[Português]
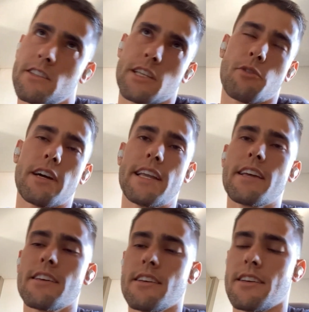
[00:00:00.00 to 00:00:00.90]
Então
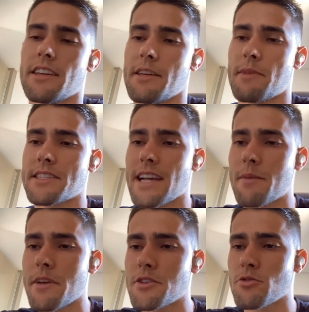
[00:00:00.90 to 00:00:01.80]
ali que, que
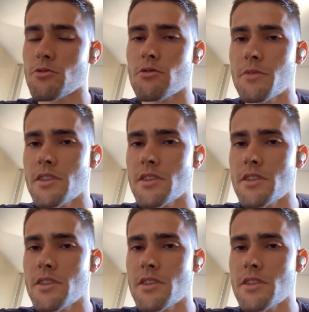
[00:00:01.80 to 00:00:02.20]
basicamente tudo